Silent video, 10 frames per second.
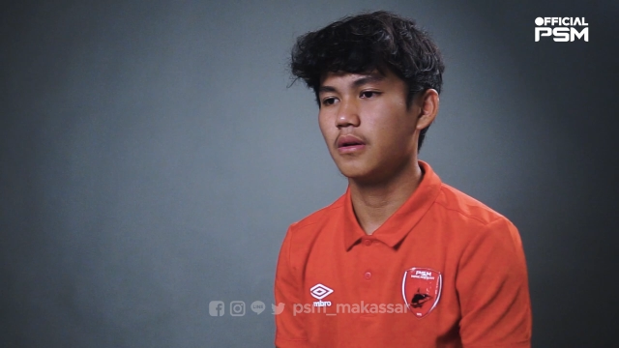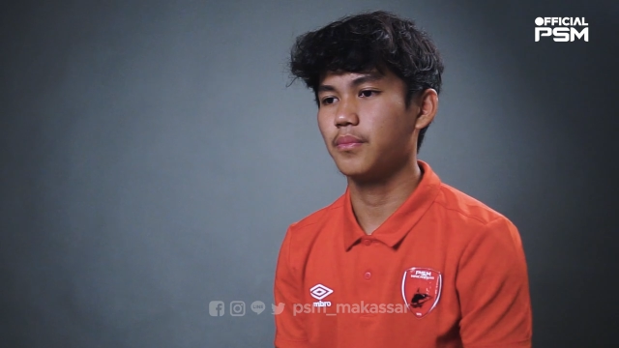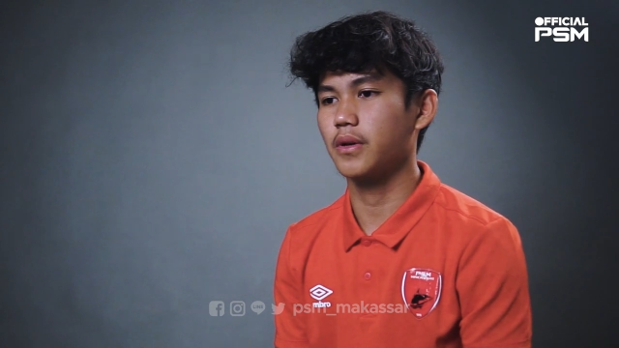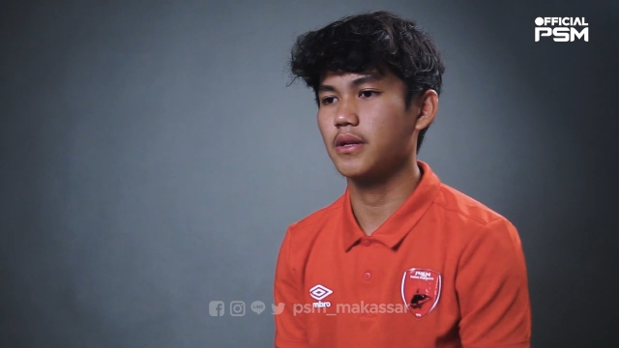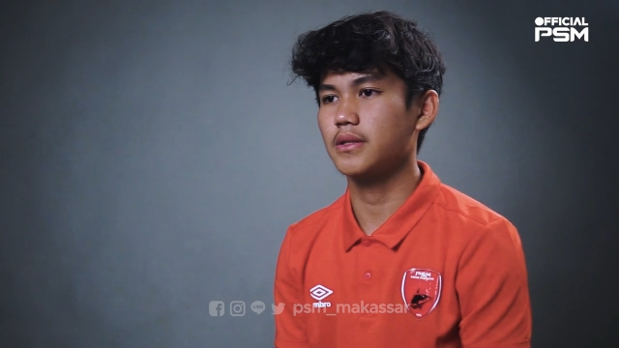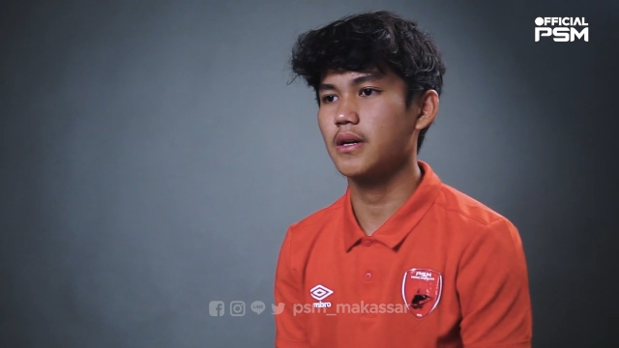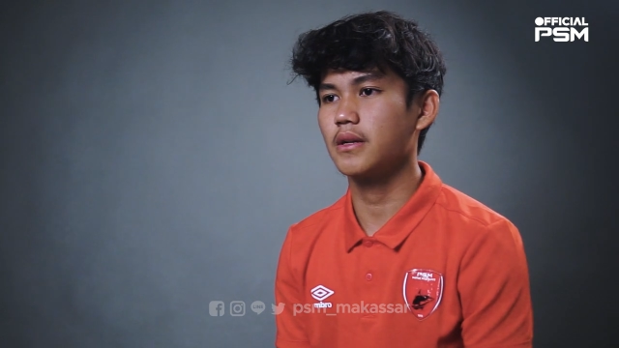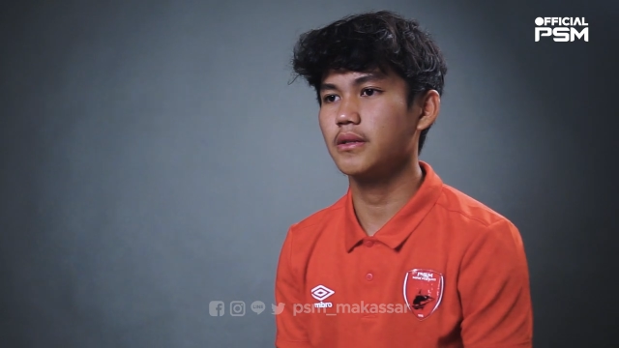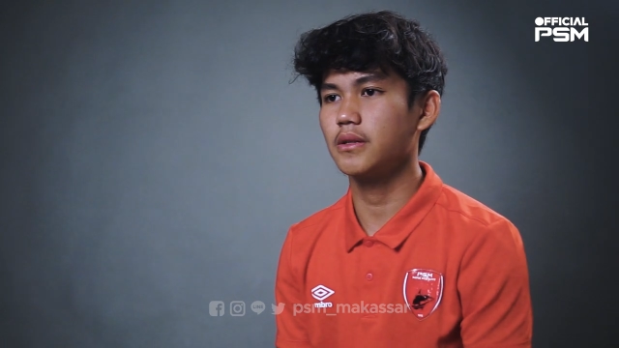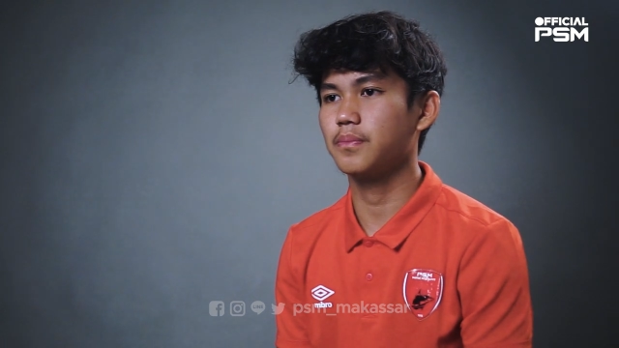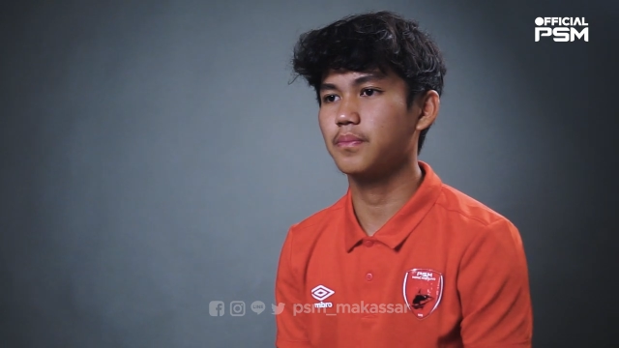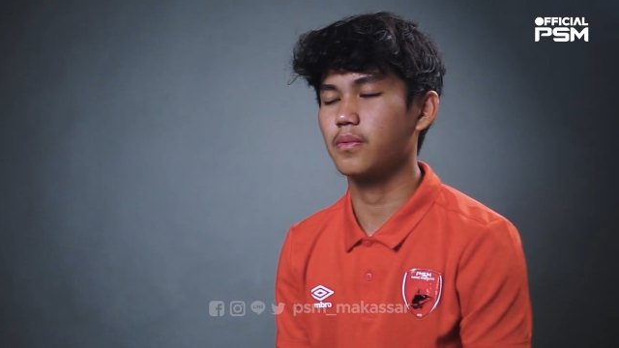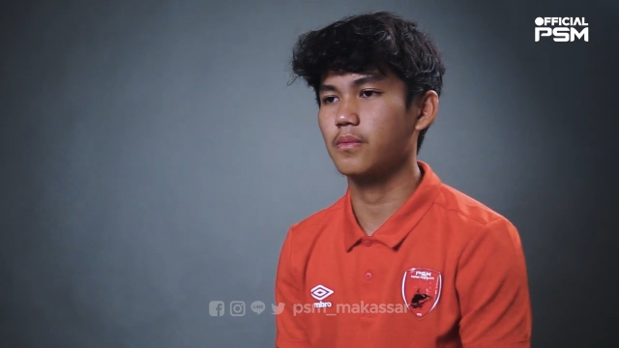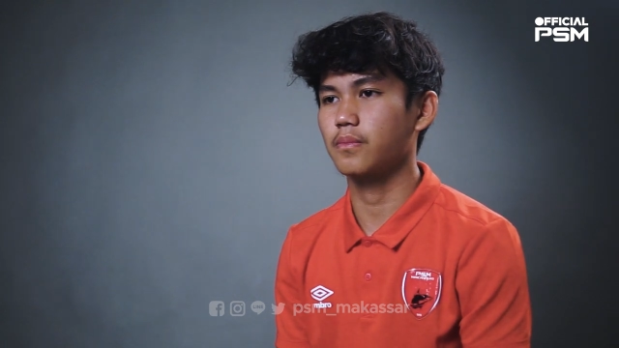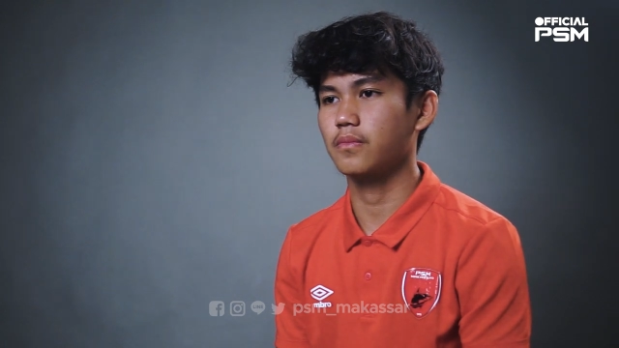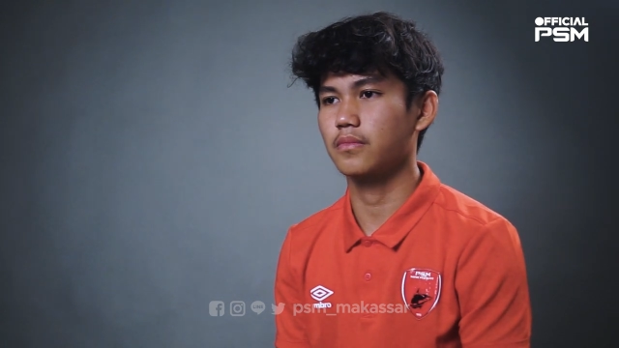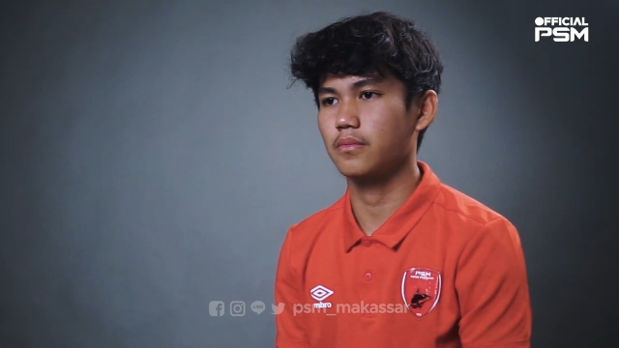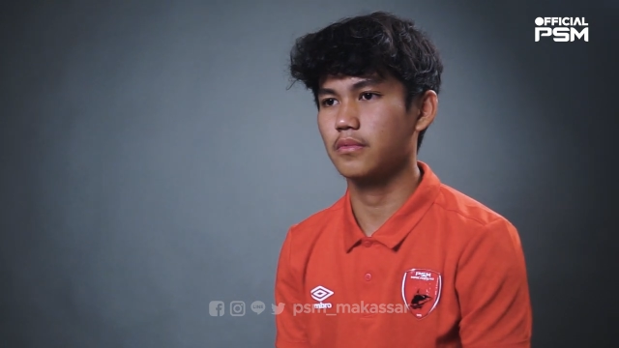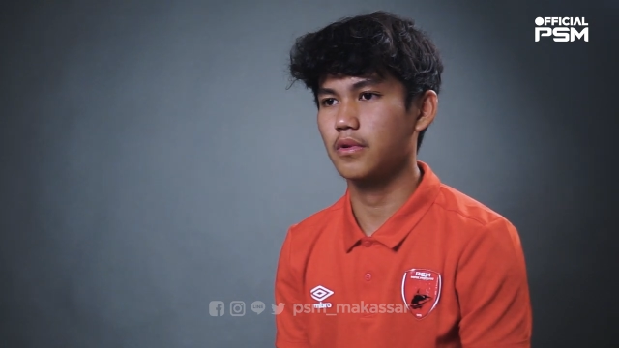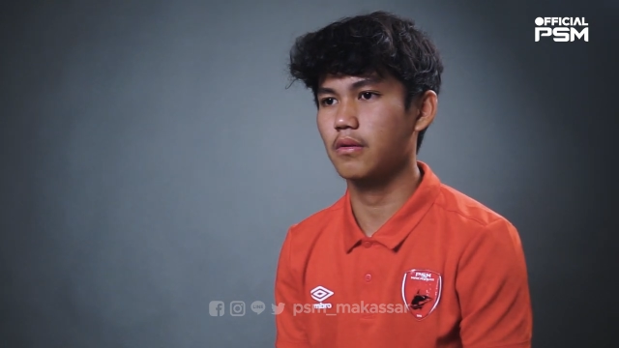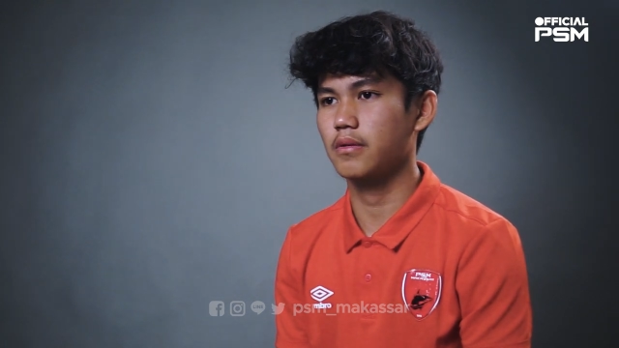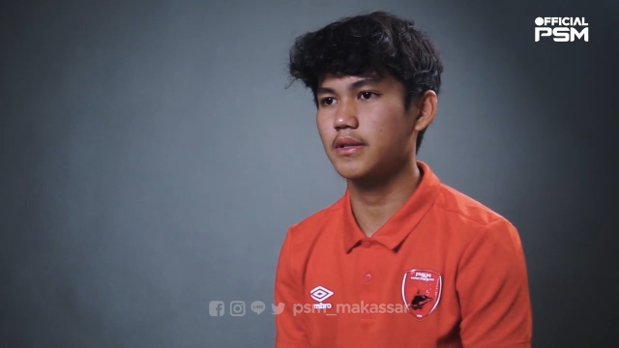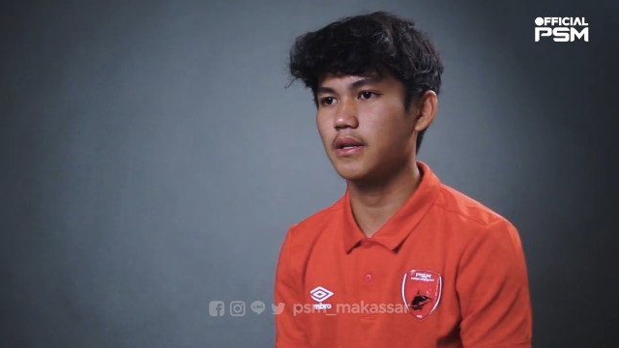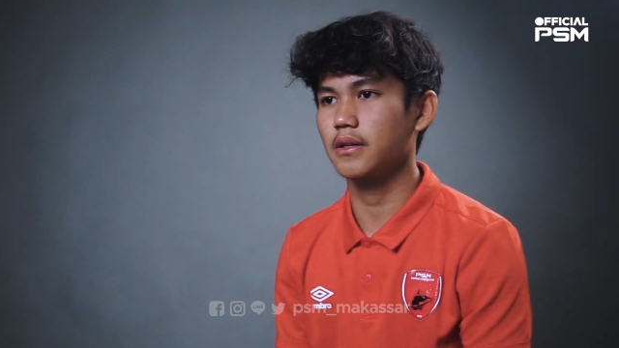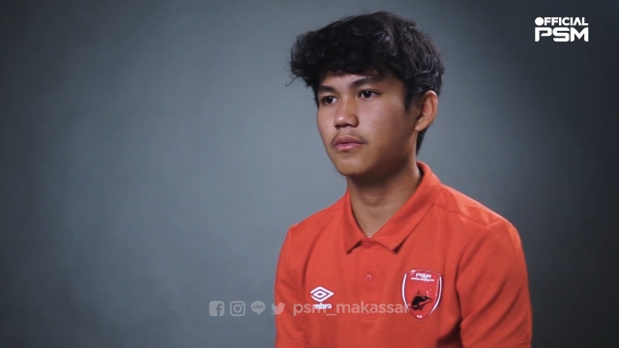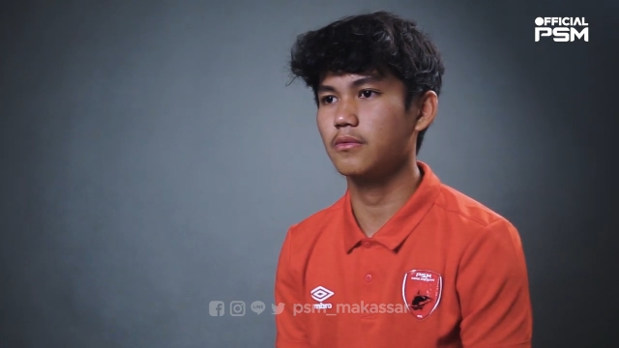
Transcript: Dan pada saat di Garuda Select